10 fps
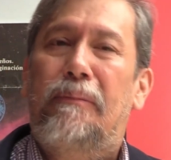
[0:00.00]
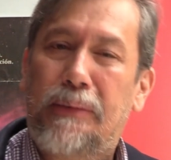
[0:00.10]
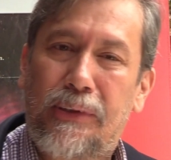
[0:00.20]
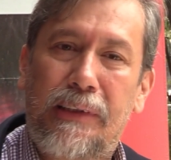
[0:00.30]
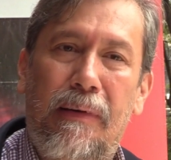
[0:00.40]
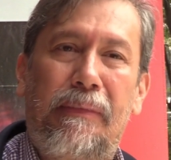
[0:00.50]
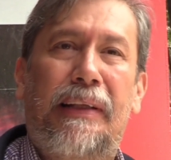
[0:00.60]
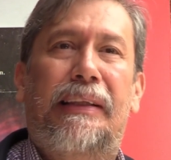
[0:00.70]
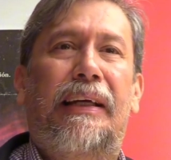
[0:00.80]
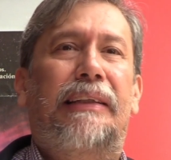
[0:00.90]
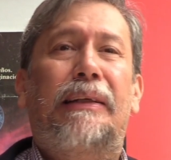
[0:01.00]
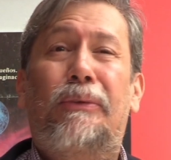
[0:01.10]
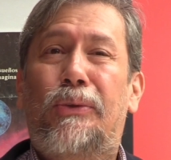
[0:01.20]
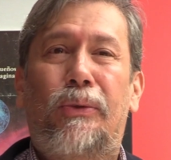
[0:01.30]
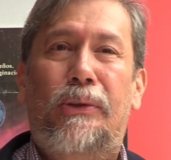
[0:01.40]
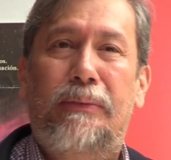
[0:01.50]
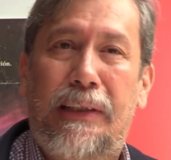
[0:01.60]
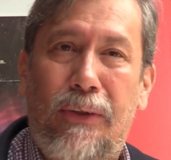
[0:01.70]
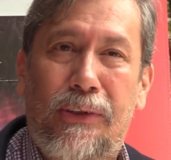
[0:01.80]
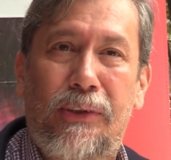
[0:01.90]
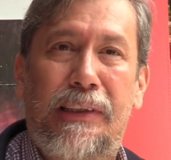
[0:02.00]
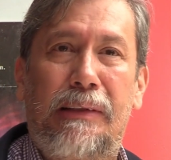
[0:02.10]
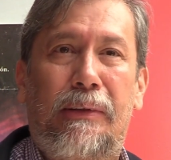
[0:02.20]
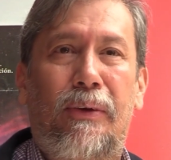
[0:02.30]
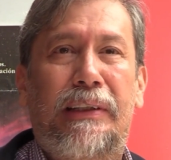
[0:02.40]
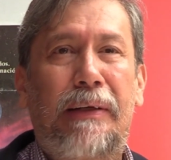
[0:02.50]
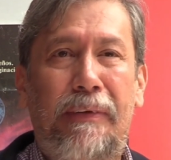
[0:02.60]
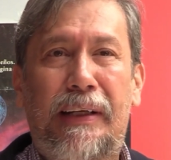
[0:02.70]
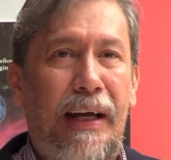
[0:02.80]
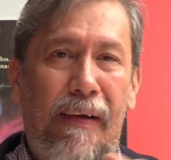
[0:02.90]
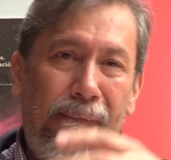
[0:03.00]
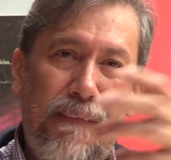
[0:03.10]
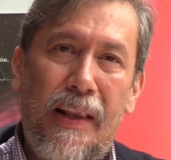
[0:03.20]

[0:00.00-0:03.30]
Próximamente haremos uno sobre actuación cinematográfica.